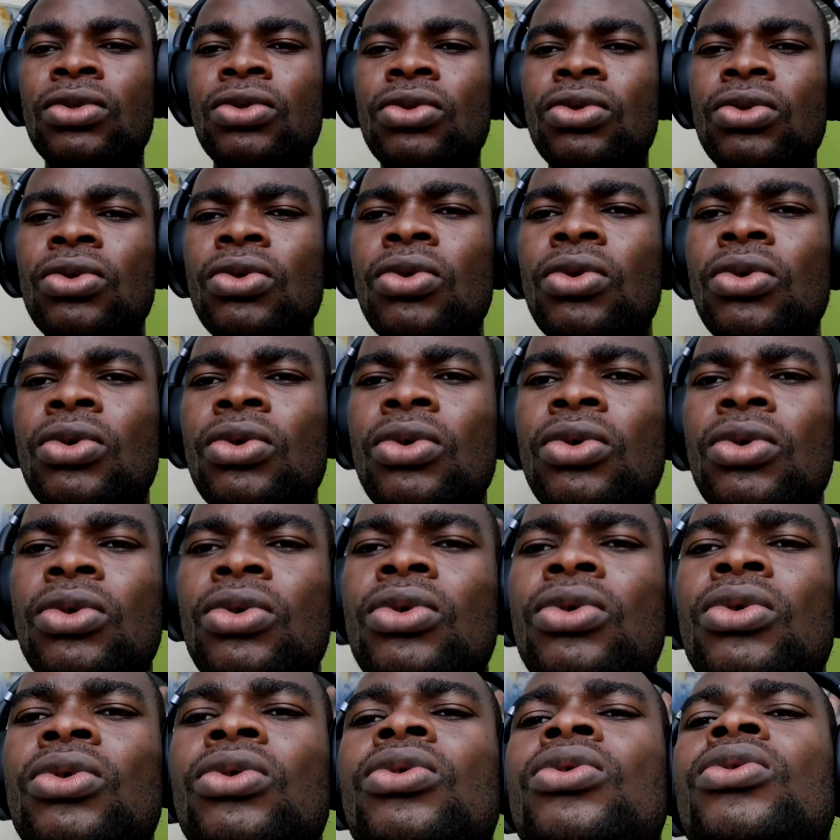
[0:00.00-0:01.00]

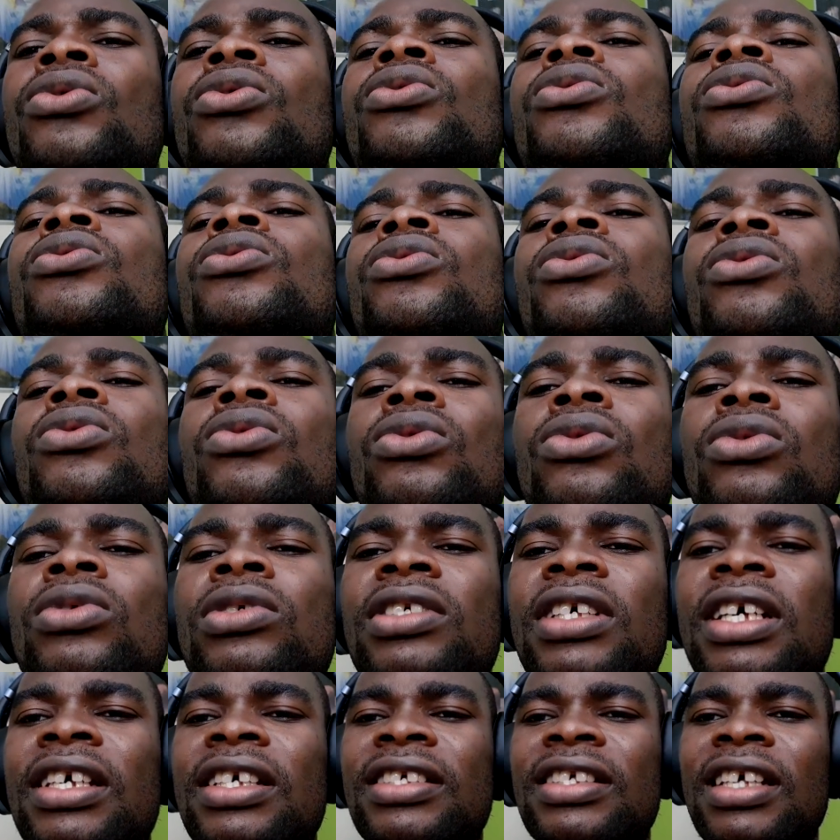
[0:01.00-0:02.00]
tous
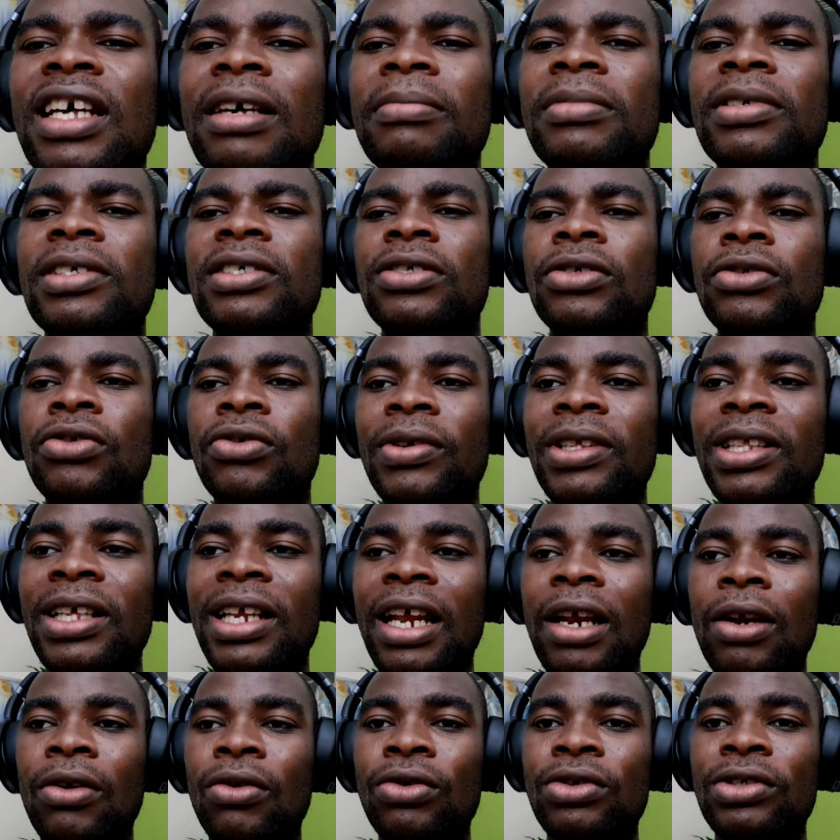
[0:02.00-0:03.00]
ses amis qui se trouvaient dans
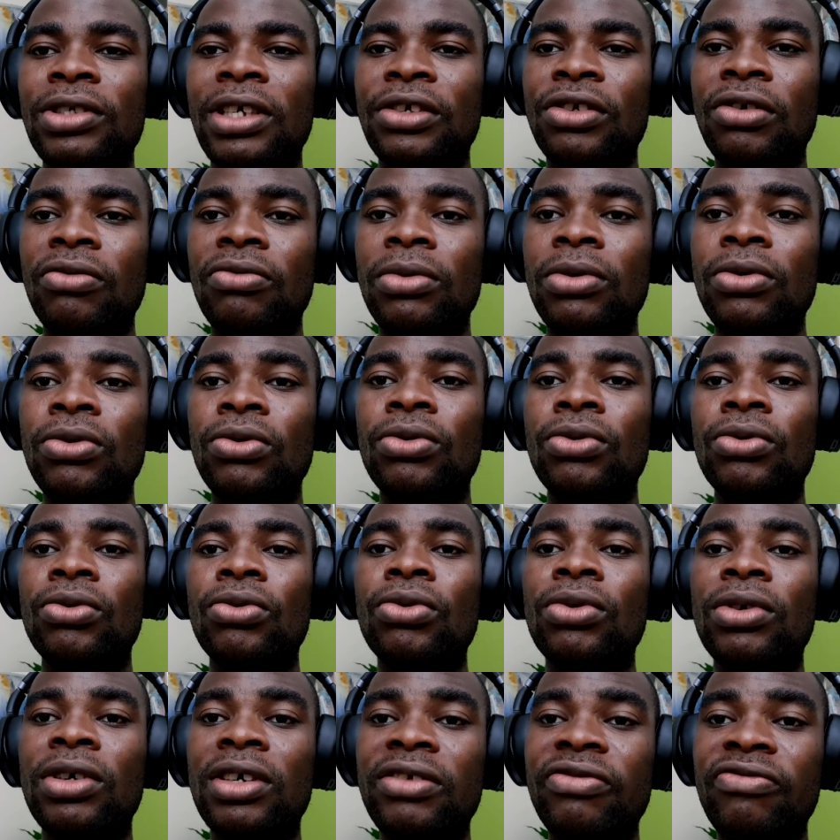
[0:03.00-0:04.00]
la loge sont venus
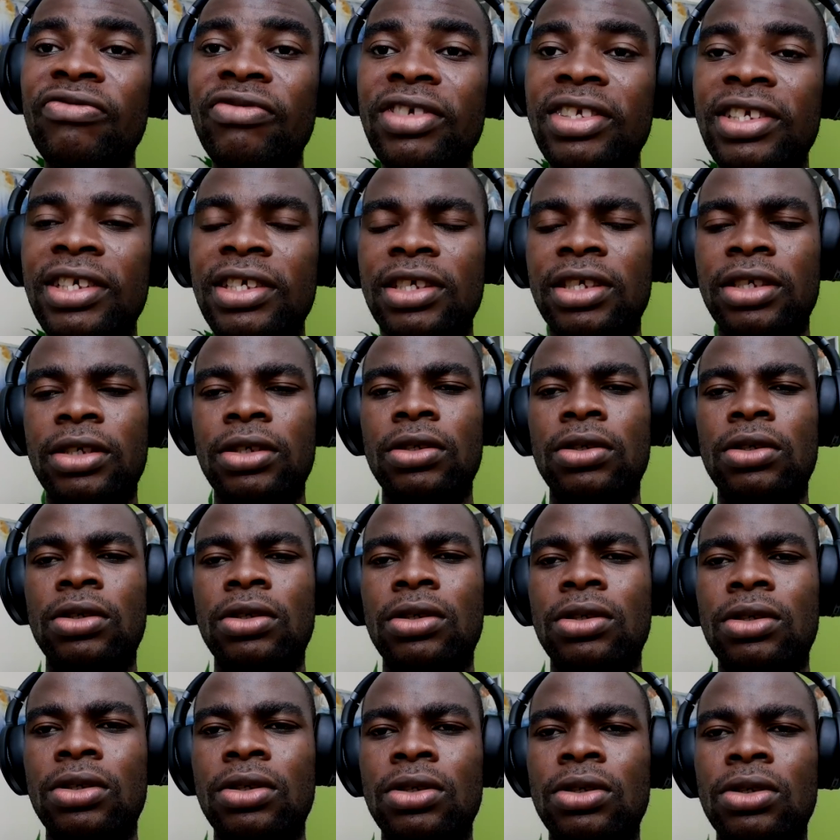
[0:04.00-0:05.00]
nous rendre visite
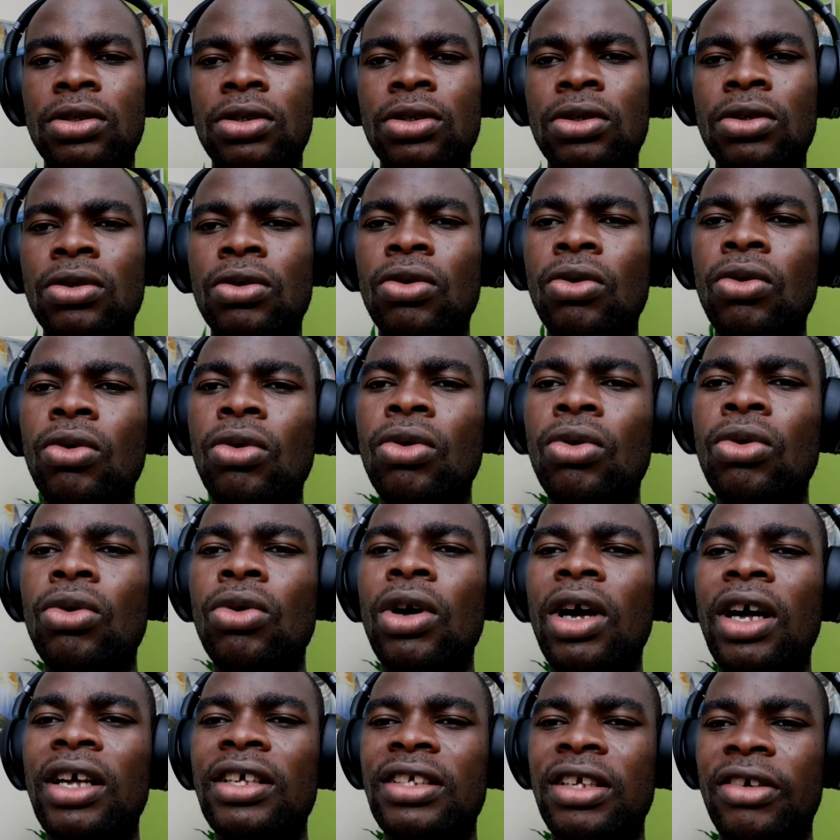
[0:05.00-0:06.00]

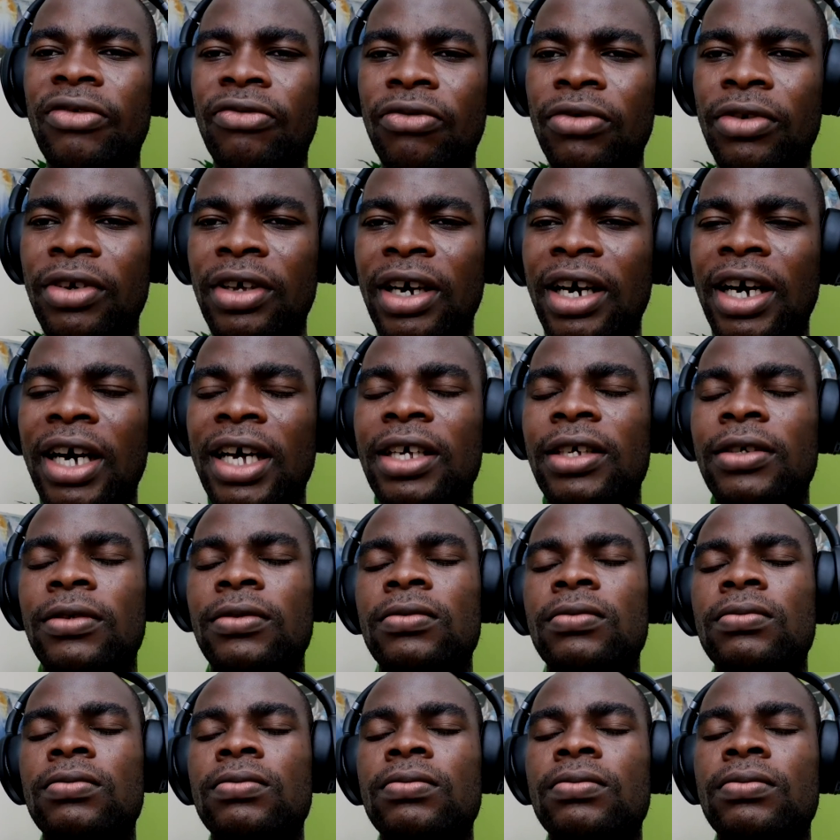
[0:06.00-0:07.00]
à ses funérailles.
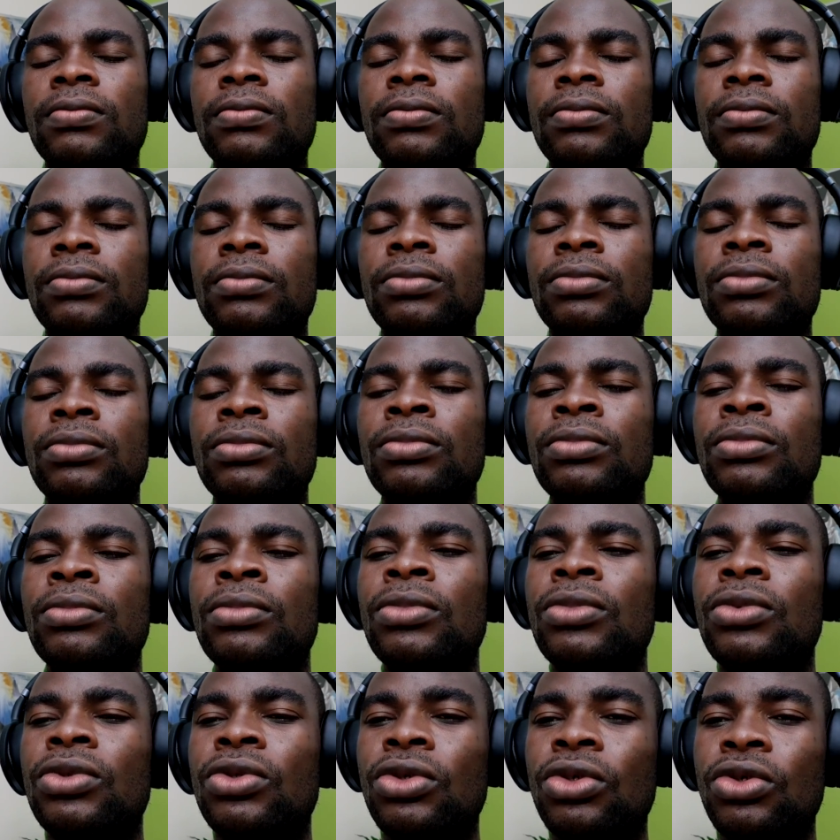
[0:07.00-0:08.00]

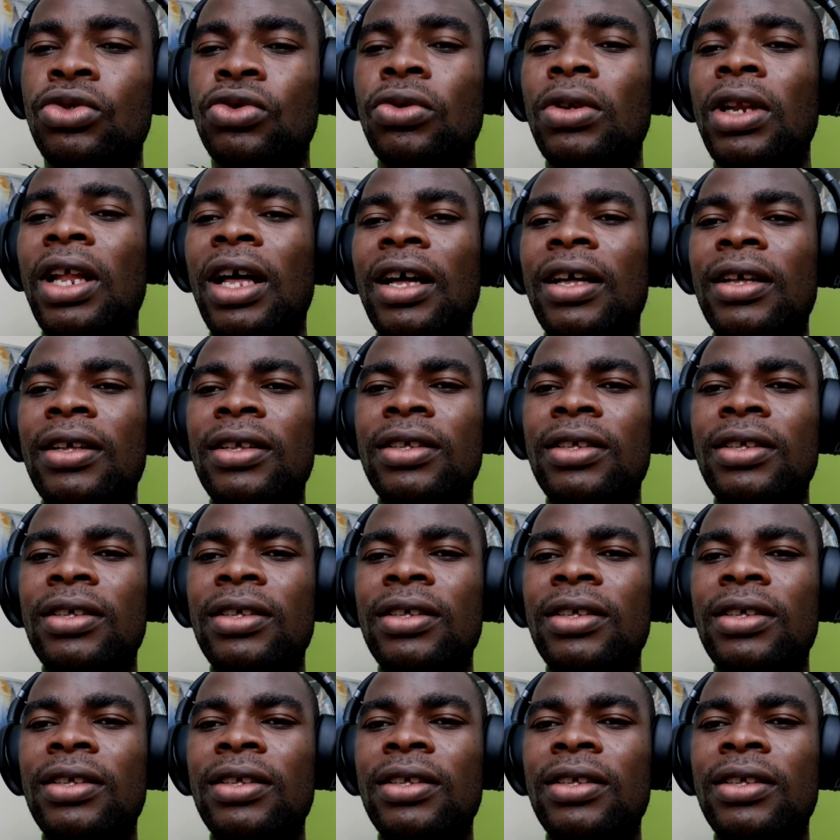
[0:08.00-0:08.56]
Ce jour-là,